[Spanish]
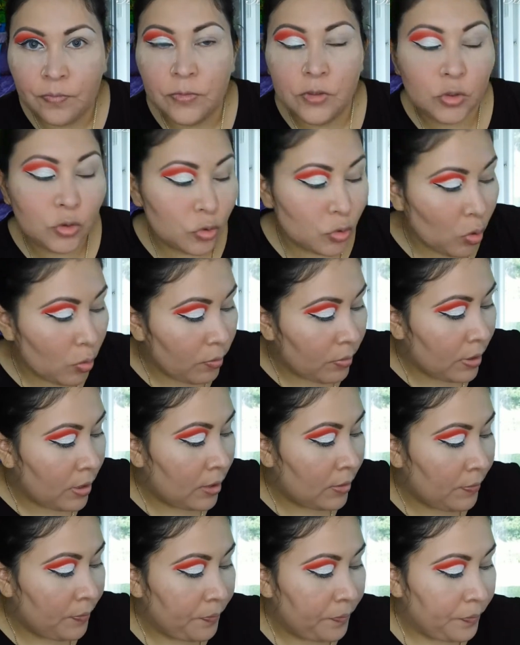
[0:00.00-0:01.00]

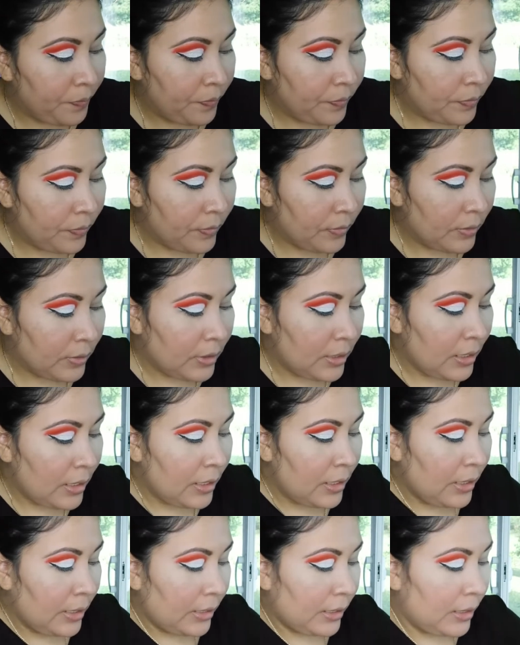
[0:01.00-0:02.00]
sombra
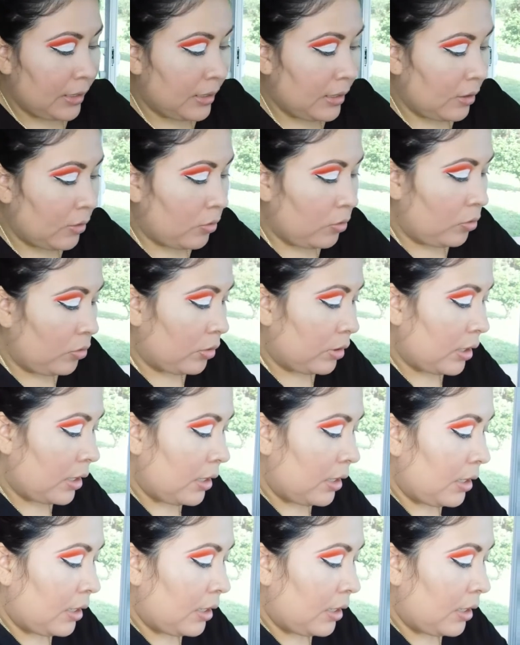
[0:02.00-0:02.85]
de la que ya coloqué